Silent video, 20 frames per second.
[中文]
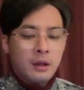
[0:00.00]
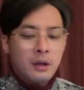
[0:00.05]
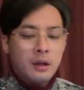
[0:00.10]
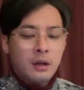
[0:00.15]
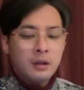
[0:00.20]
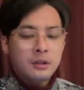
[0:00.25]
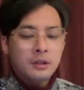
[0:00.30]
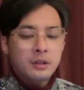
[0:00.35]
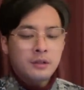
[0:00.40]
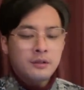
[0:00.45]
而
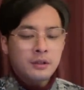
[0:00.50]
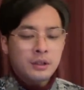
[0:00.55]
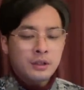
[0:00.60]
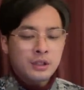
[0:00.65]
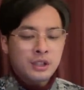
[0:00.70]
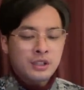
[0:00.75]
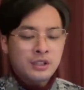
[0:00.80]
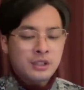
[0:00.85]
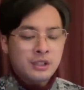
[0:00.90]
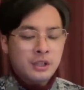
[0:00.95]
第一次冷
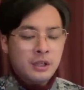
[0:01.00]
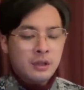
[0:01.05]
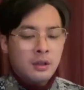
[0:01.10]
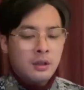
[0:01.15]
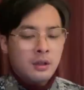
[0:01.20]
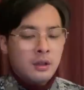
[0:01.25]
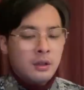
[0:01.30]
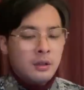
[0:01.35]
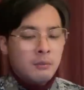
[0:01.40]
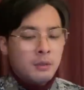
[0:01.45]
战期间，
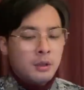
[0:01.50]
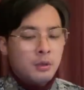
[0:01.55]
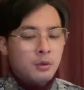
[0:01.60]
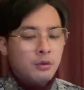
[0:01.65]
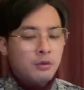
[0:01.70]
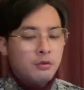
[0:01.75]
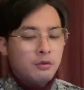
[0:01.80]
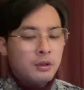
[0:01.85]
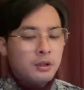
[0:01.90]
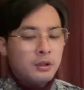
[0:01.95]
美国与
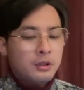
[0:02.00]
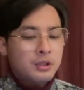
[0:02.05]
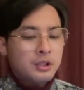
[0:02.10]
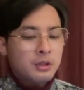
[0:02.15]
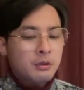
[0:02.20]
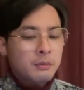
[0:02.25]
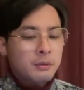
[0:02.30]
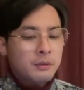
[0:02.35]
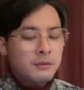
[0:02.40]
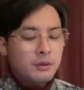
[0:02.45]
苏联的情
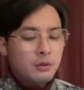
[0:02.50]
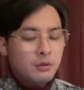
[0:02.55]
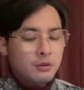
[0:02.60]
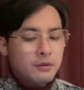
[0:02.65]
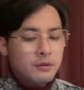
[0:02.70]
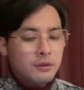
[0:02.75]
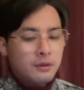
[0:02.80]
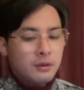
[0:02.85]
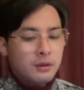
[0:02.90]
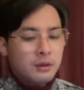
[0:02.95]
况并非如
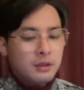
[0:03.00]
此。